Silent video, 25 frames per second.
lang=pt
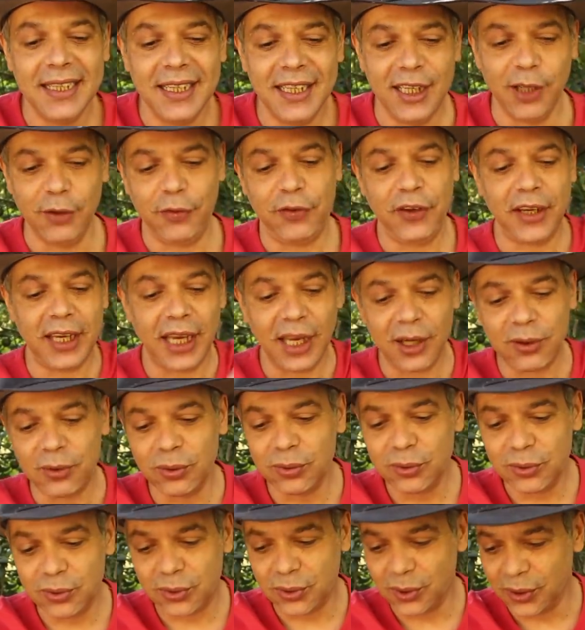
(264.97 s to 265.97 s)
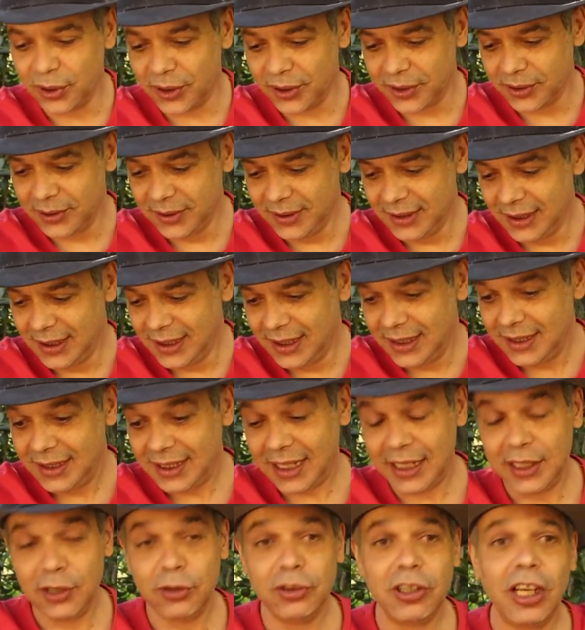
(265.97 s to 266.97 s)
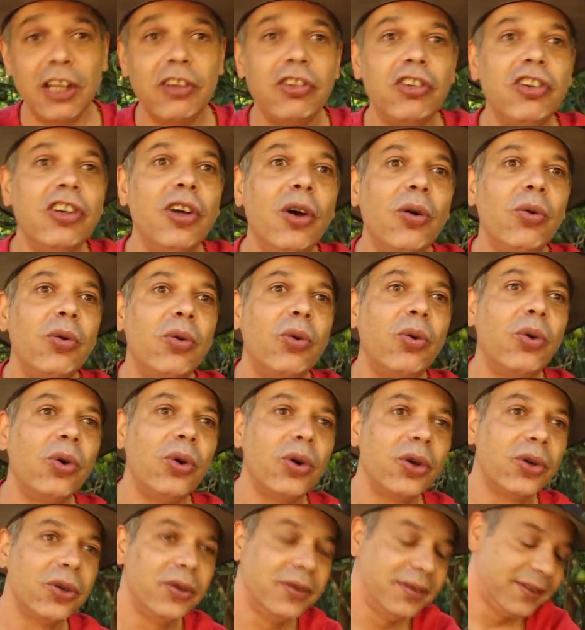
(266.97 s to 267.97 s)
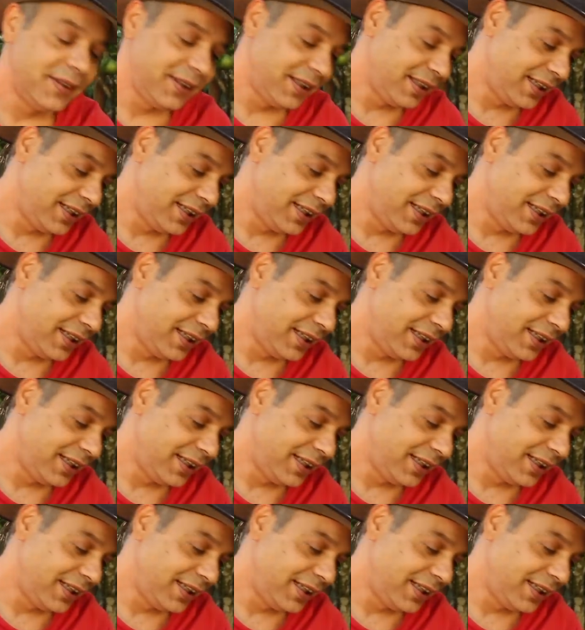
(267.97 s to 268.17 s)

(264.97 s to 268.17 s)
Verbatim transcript: Eu fiquei com o couro, e aí eu já tinha o couro